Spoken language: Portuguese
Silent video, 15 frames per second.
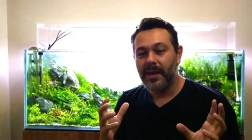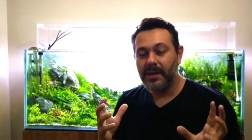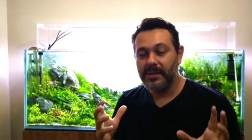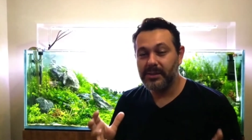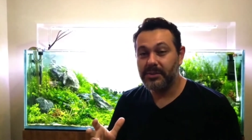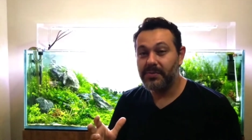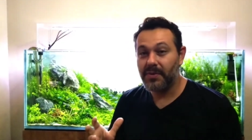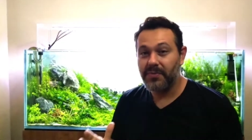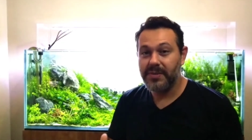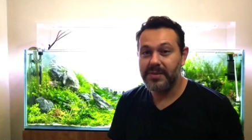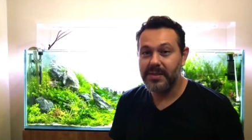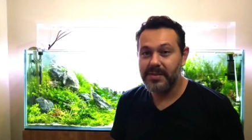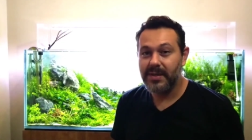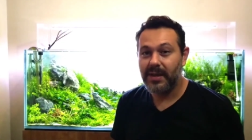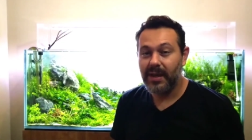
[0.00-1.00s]
a gente vai
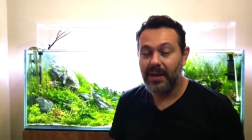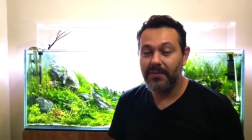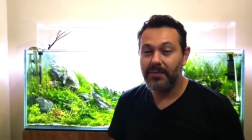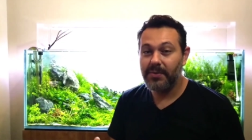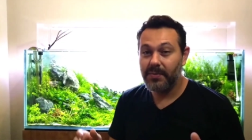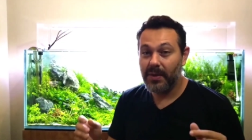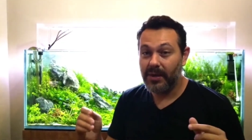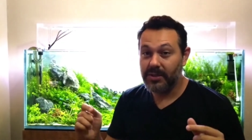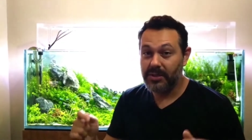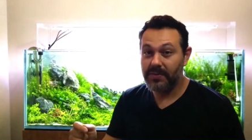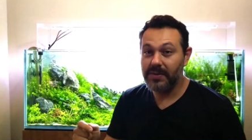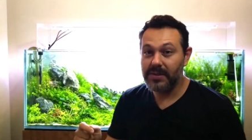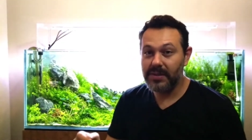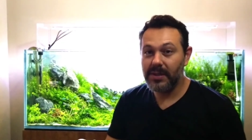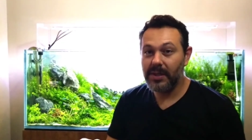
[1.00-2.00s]
fazer essa live, ative
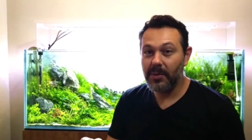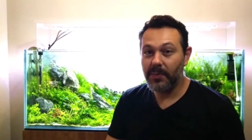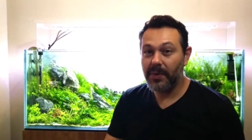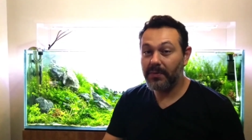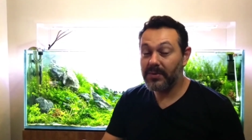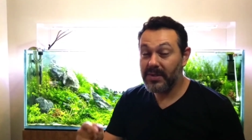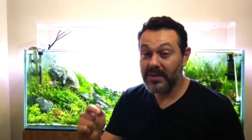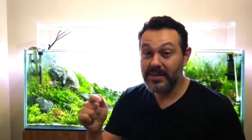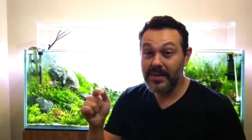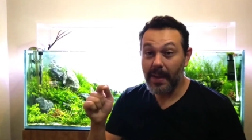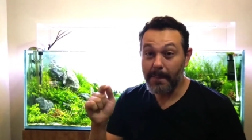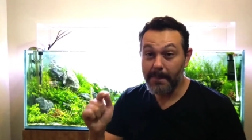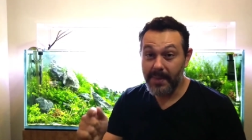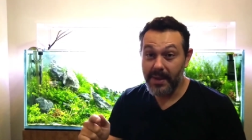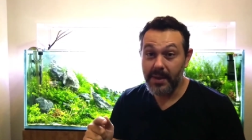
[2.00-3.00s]
esse sininho para você
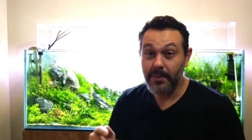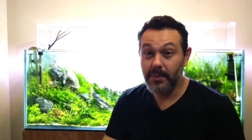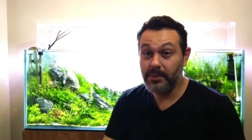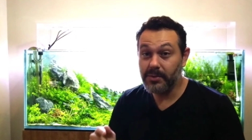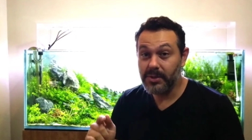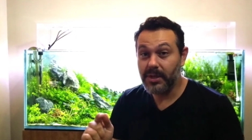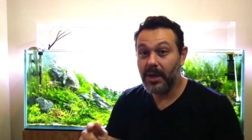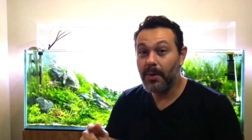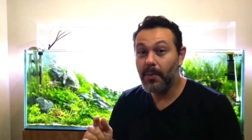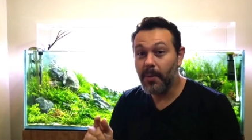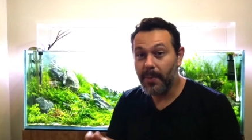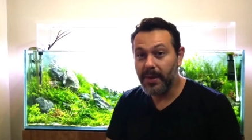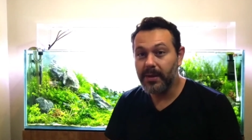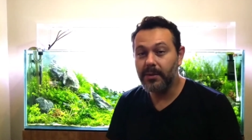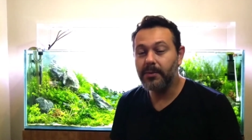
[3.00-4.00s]
saber quando chegar o
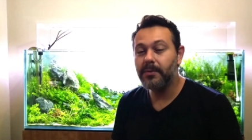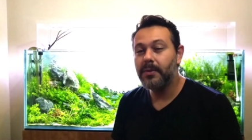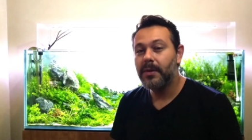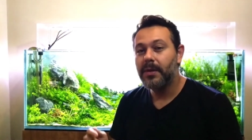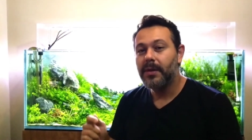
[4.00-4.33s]
momento